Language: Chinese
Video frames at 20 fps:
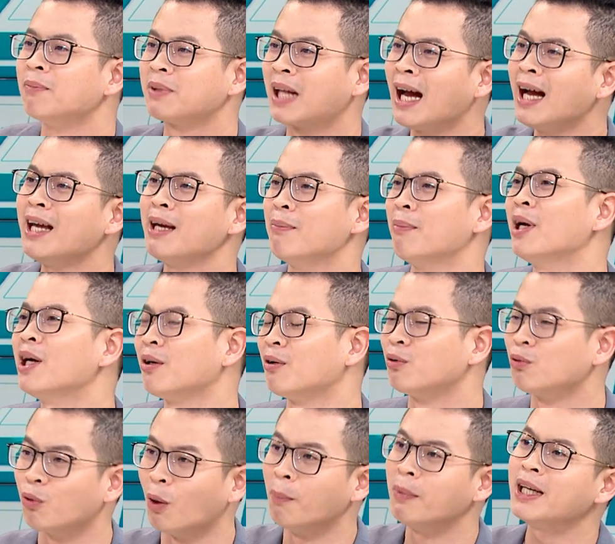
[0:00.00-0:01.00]
他也没有，
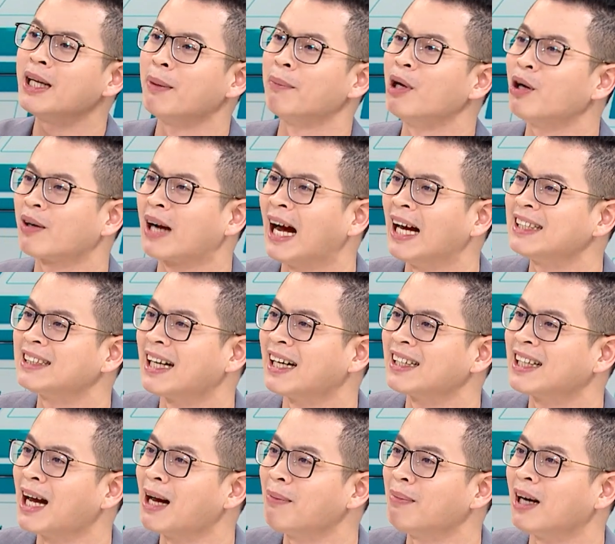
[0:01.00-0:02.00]
我们也没有开砸
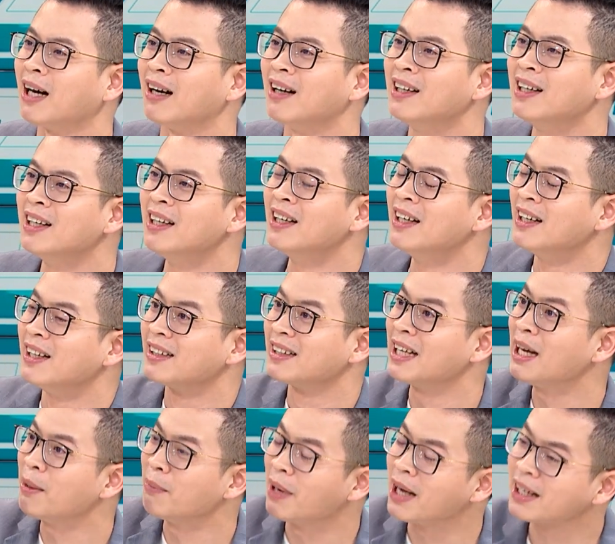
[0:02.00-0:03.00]
他嘛。不
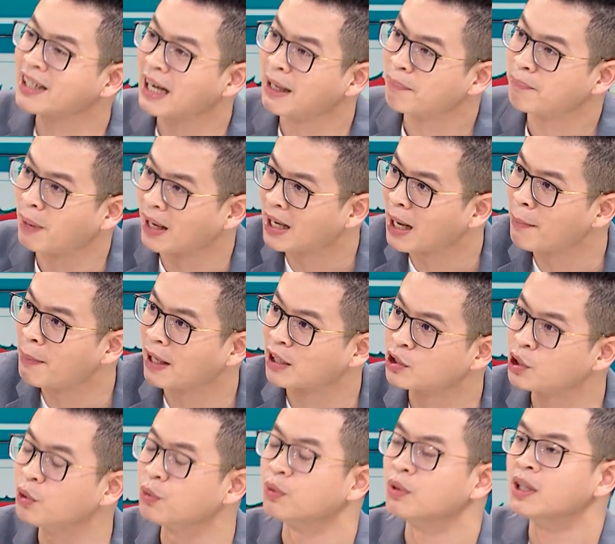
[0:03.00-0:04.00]
要被开推
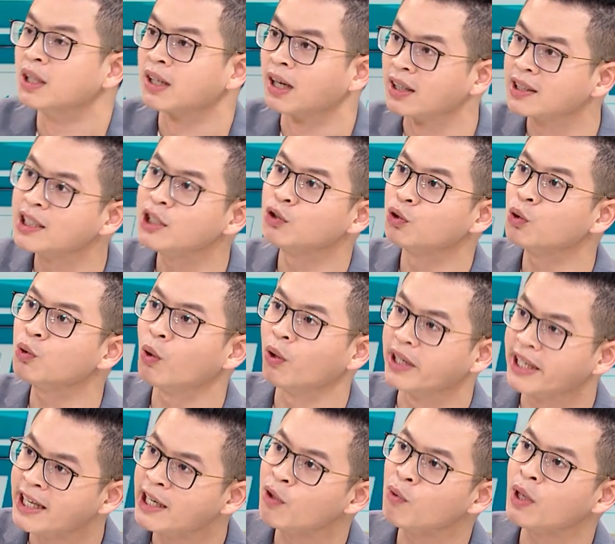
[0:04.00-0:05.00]
可是如果
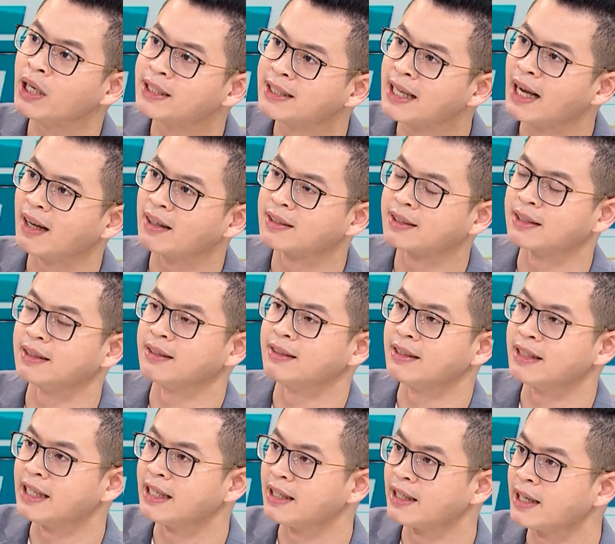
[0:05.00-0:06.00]
因为这样子，
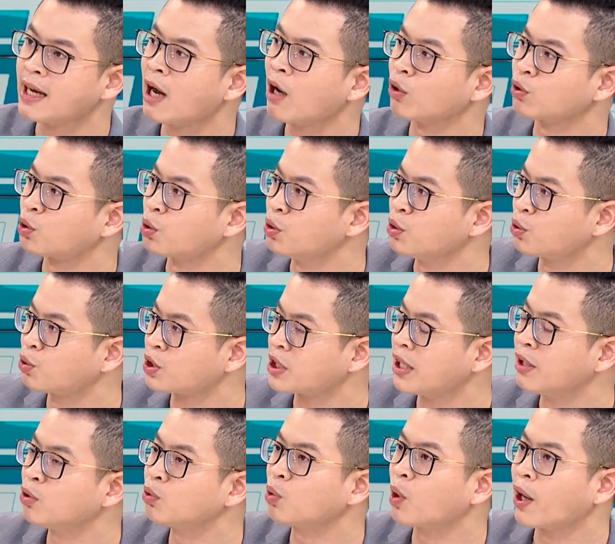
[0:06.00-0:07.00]
你要去
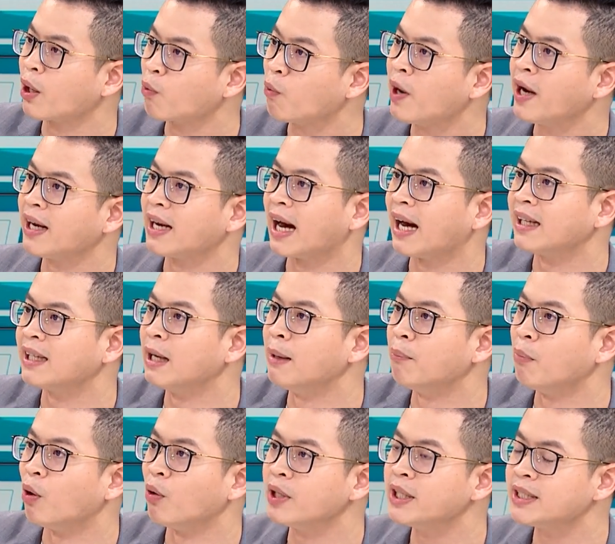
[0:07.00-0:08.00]
针对未来的
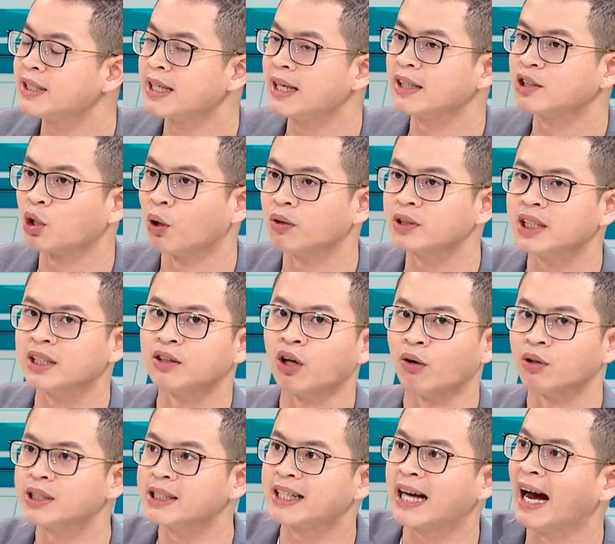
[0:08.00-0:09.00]
某一些从政
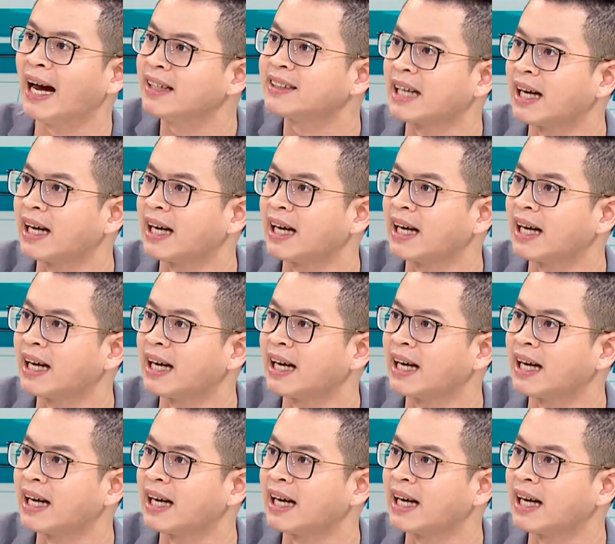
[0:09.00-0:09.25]
同志开